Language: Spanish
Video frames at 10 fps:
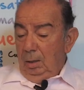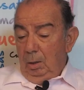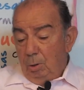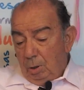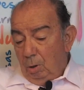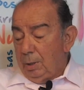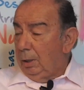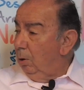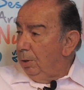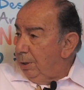Y otra cosa
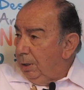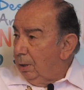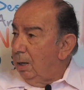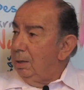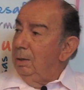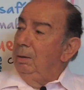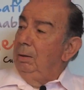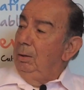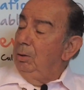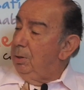es que no existas,
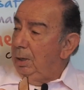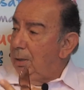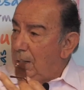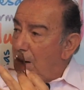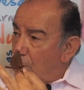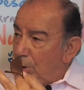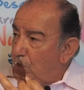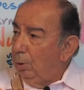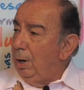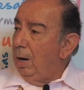que no exista lo que
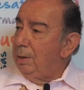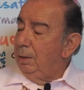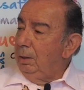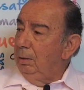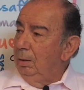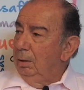tú quieres hacer.